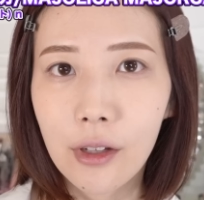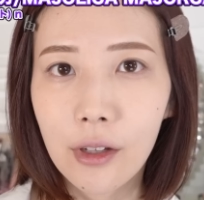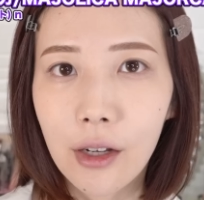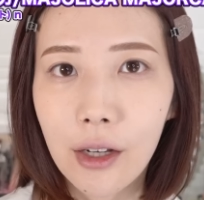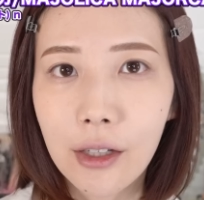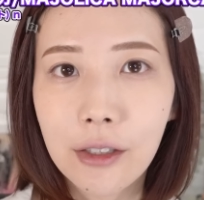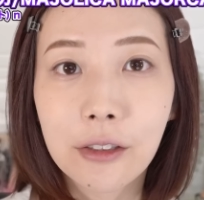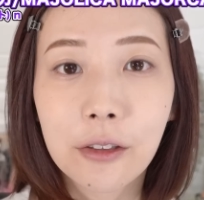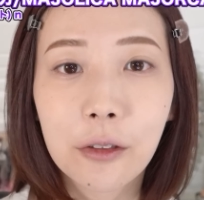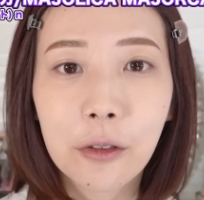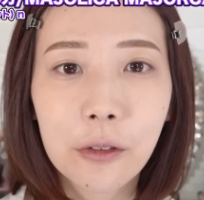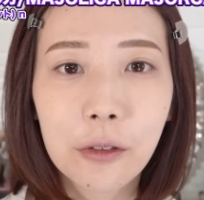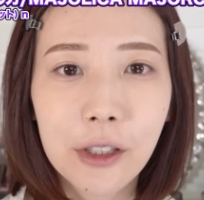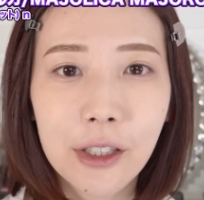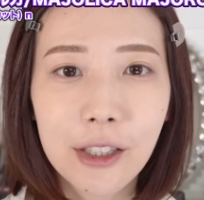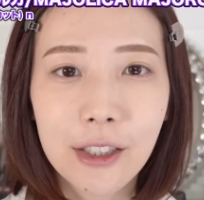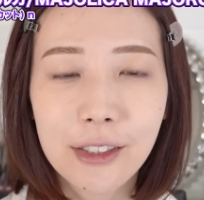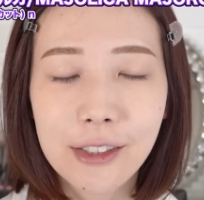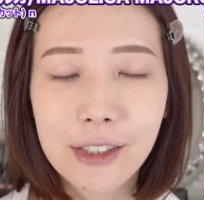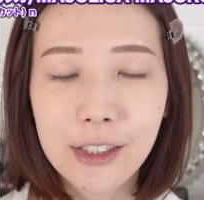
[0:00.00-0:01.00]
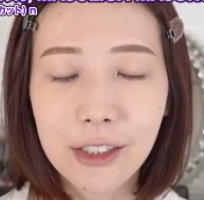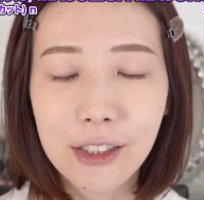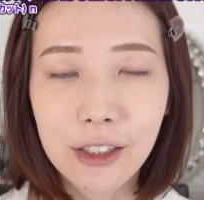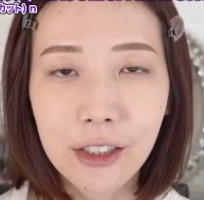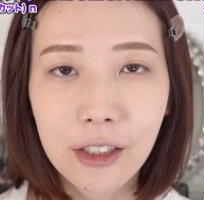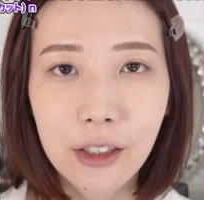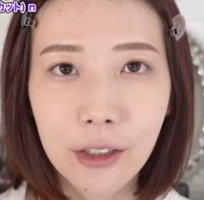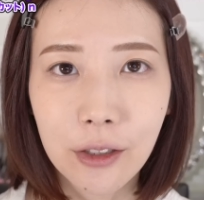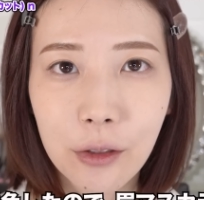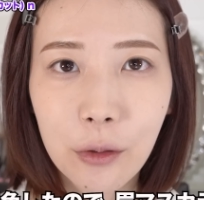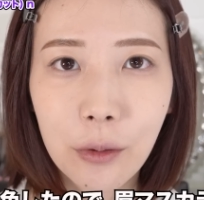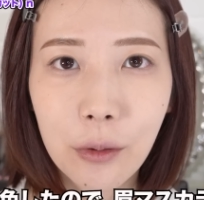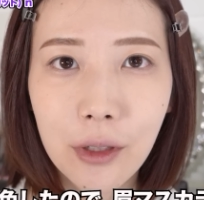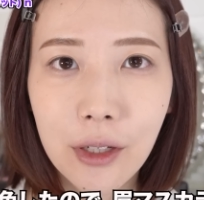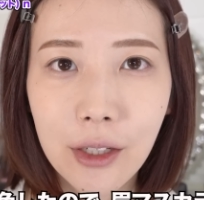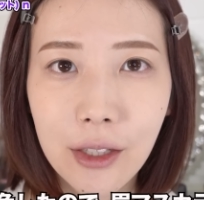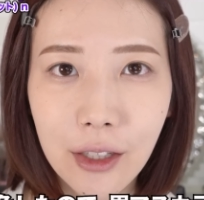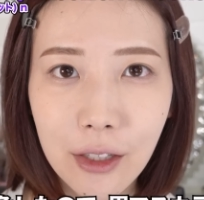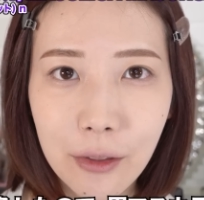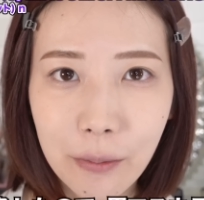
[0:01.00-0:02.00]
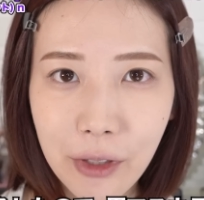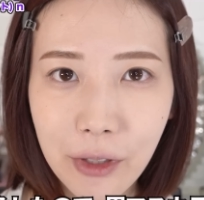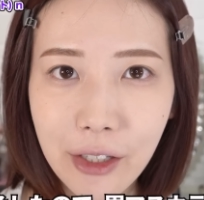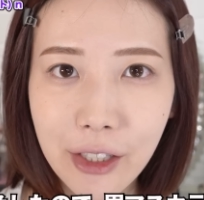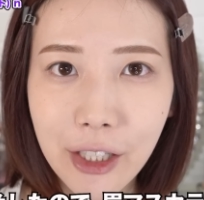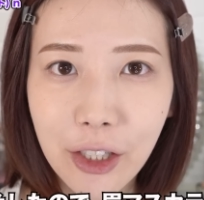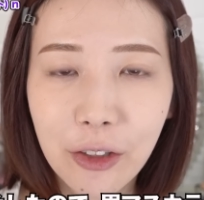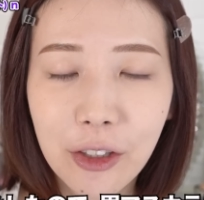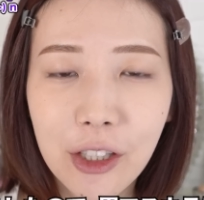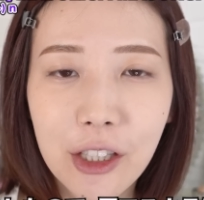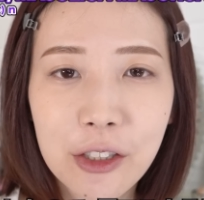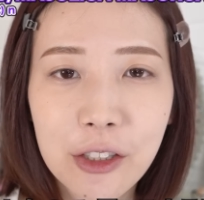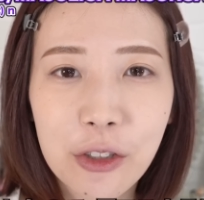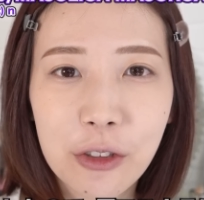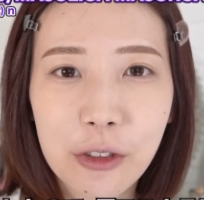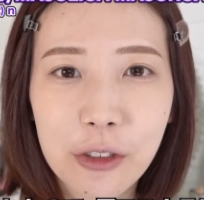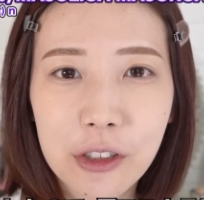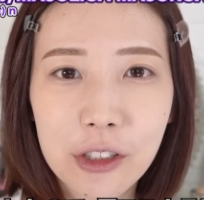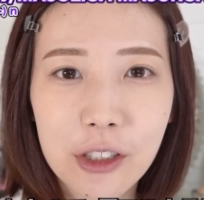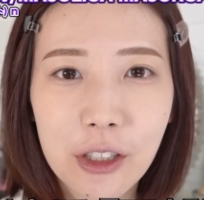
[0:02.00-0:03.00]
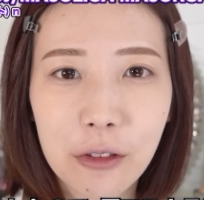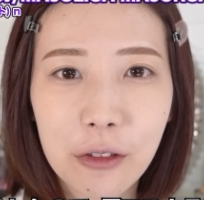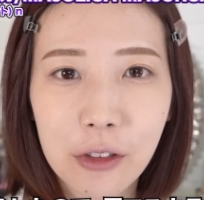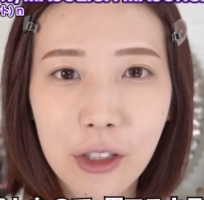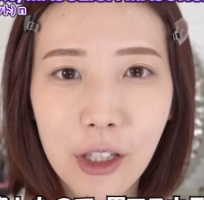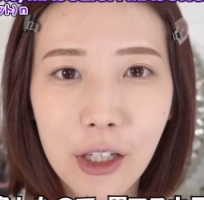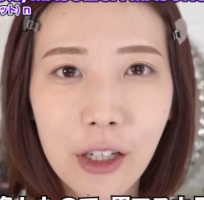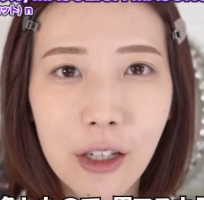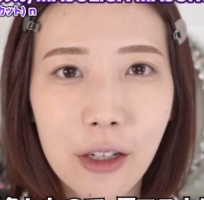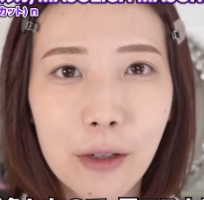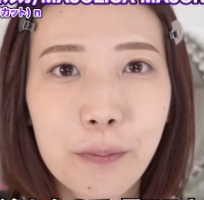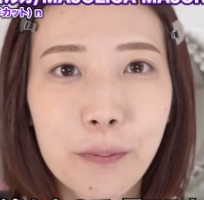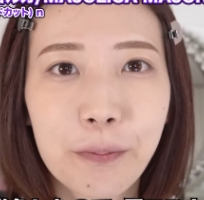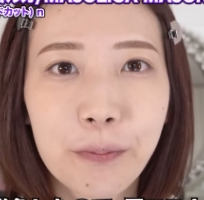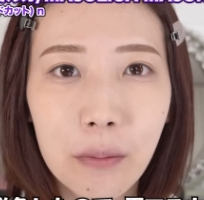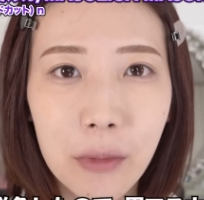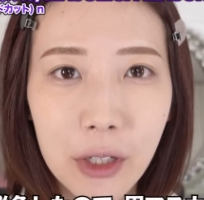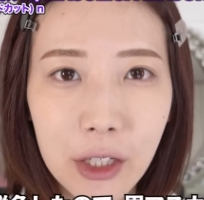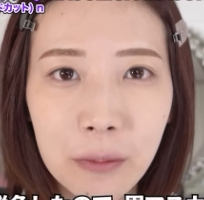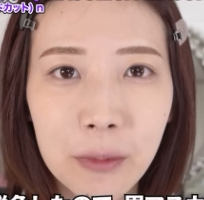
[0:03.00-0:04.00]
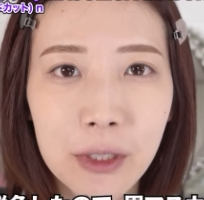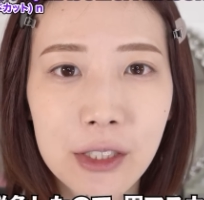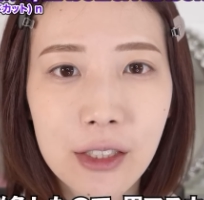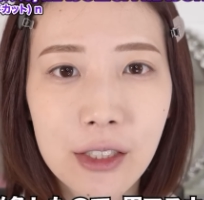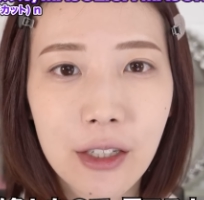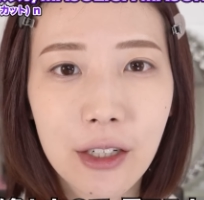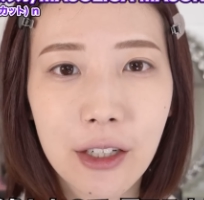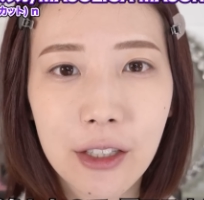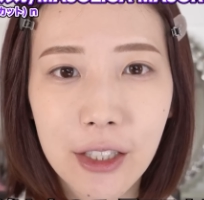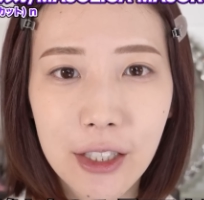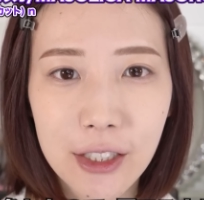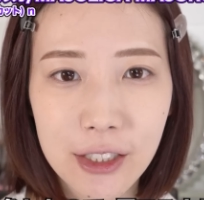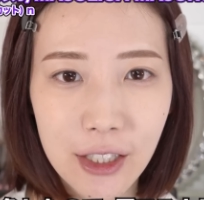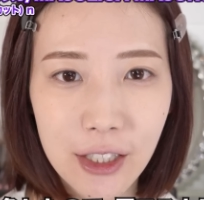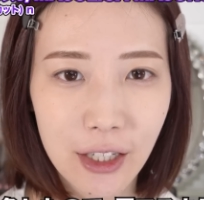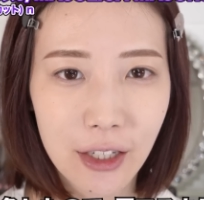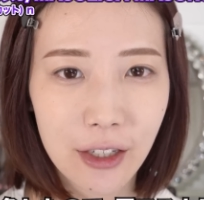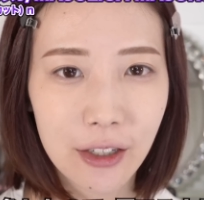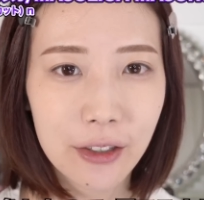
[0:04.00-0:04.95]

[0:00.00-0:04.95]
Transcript: はいこんな感じこの間ね眉毛の脱色したので眉マスカラなしで